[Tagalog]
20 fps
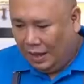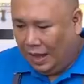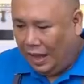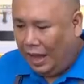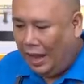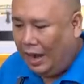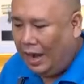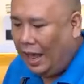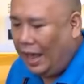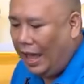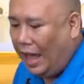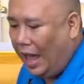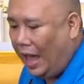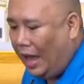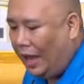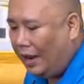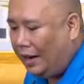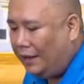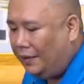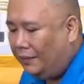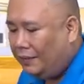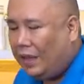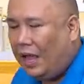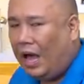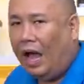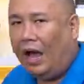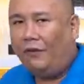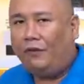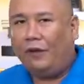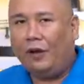And I add
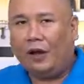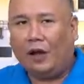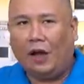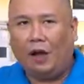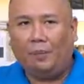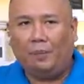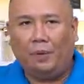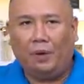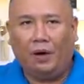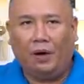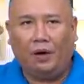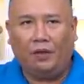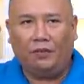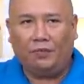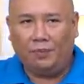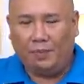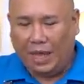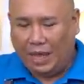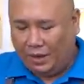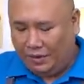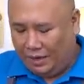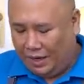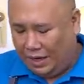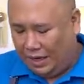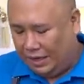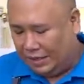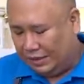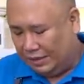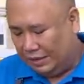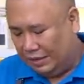half a cup of
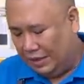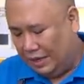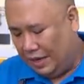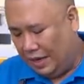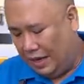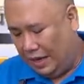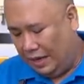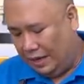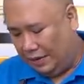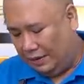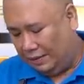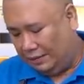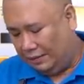mayonnaise. Yan.